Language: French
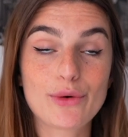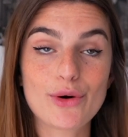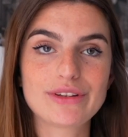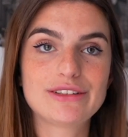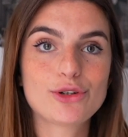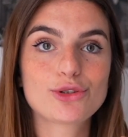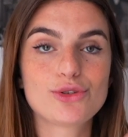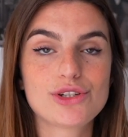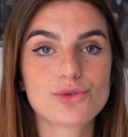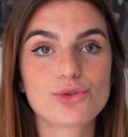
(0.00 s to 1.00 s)
encore des tocs
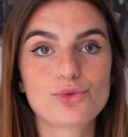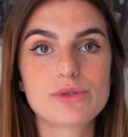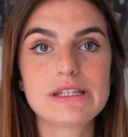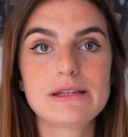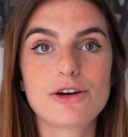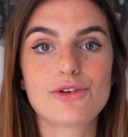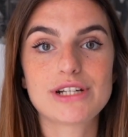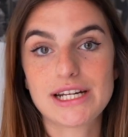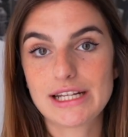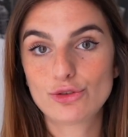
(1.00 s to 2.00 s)
que j'ai aujourd'hui. Euh,
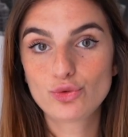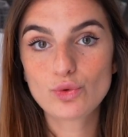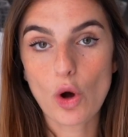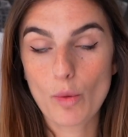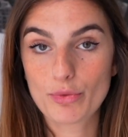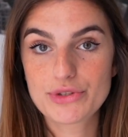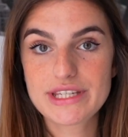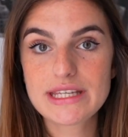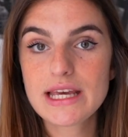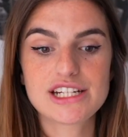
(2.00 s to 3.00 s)
j'achète tout en
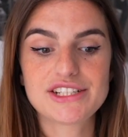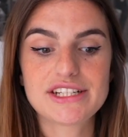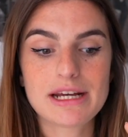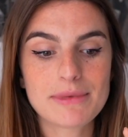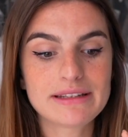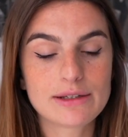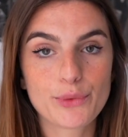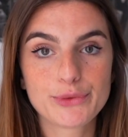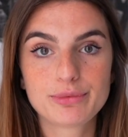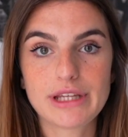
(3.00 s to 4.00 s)
petit. J'achète jamais des
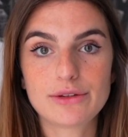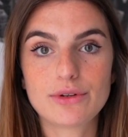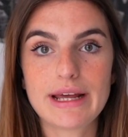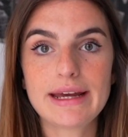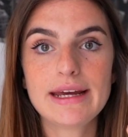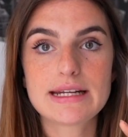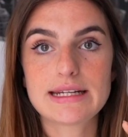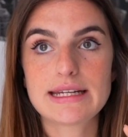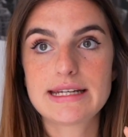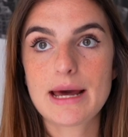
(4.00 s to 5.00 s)
grosses bouteilles de lait.
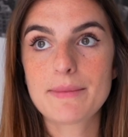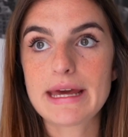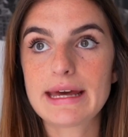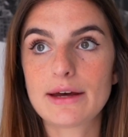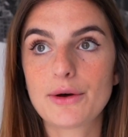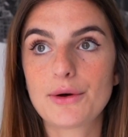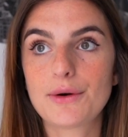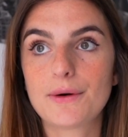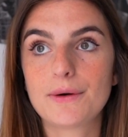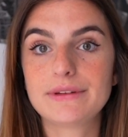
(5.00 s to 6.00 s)
J'achète jamais
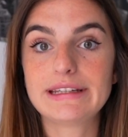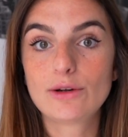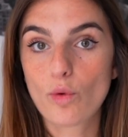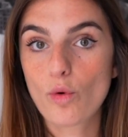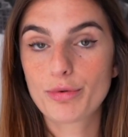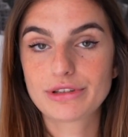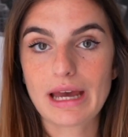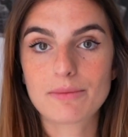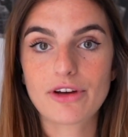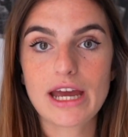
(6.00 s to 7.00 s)
des gros pots de
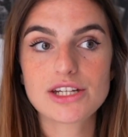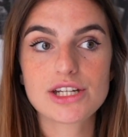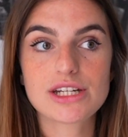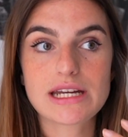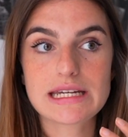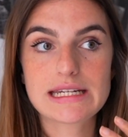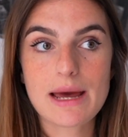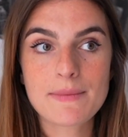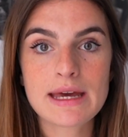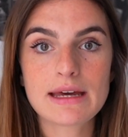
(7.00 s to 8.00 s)
crème fraîche. J'achète
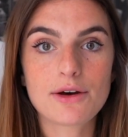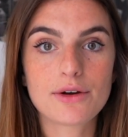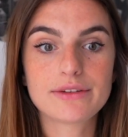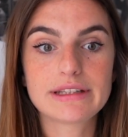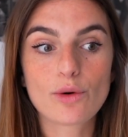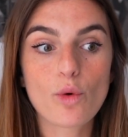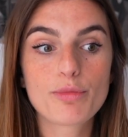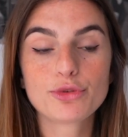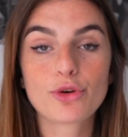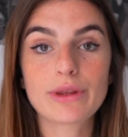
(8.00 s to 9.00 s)
jamais des gros
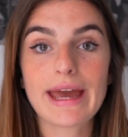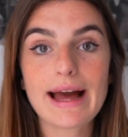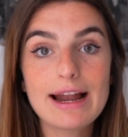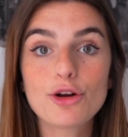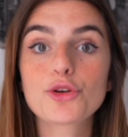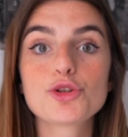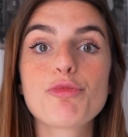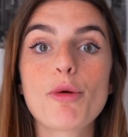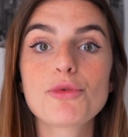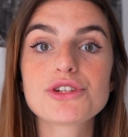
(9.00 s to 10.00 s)
pots de gruyère alors que je
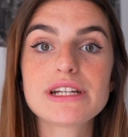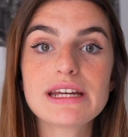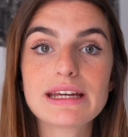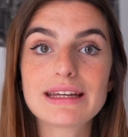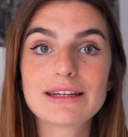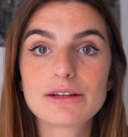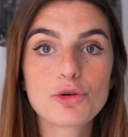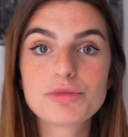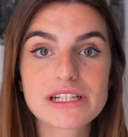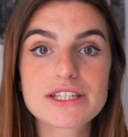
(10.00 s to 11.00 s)
peux en manger et
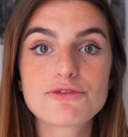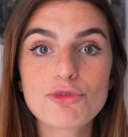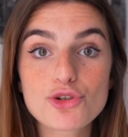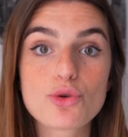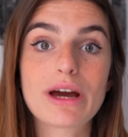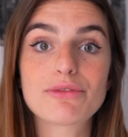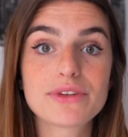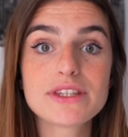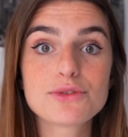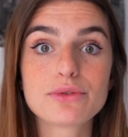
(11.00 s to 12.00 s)
objectivement je l'aurais
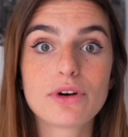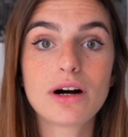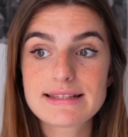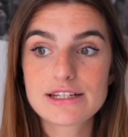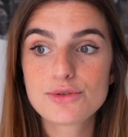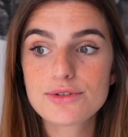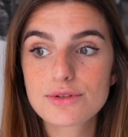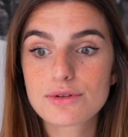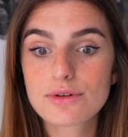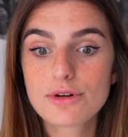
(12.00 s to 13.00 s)
fini tu vois. C'est
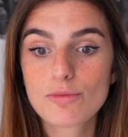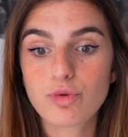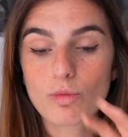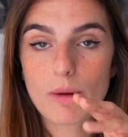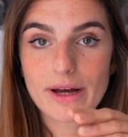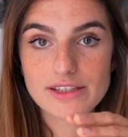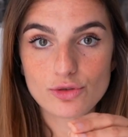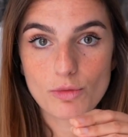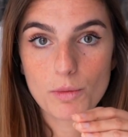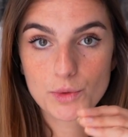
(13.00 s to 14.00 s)
juste que pour moi à partir
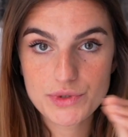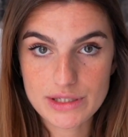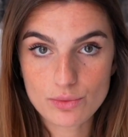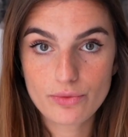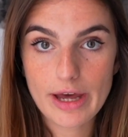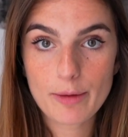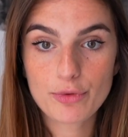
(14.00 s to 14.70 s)
du moment où c'est ouvert